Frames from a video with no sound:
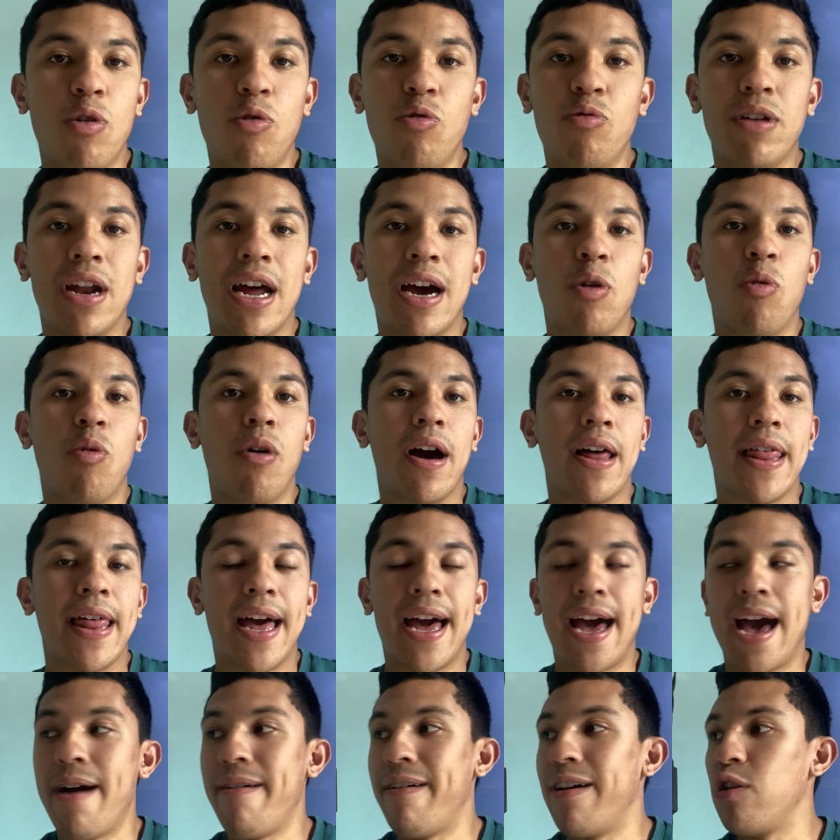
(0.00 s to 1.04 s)
Una jugada
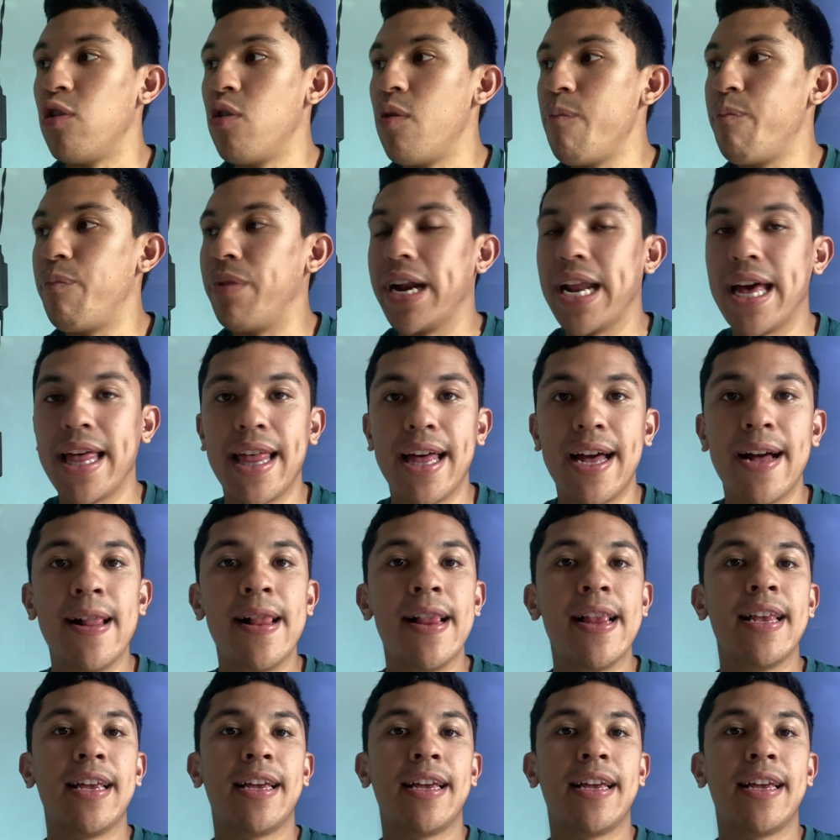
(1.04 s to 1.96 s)
a balón parada,